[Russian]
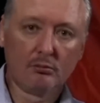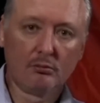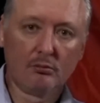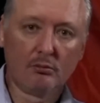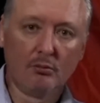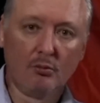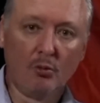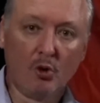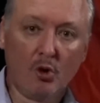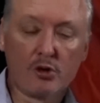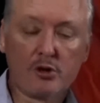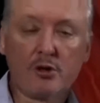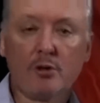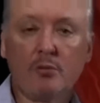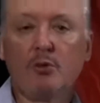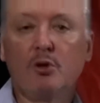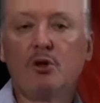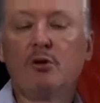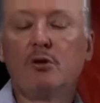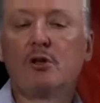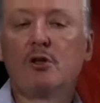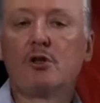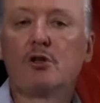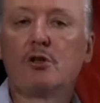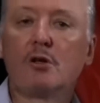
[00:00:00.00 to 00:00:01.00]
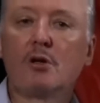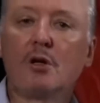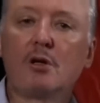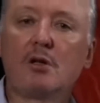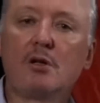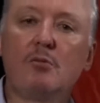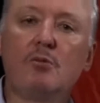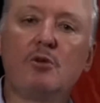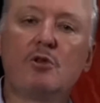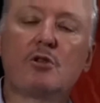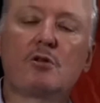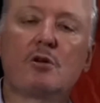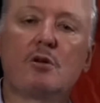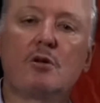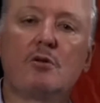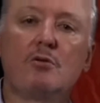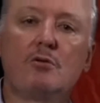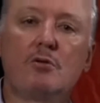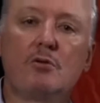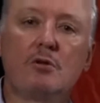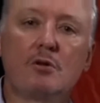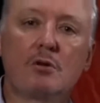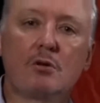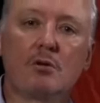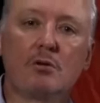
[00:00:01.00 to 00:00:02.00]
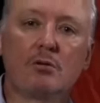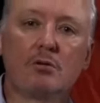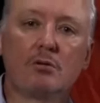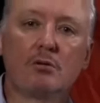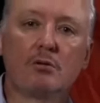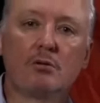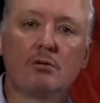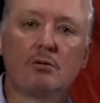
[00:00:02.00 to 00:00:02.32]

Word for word: можно было начинать и без союзников.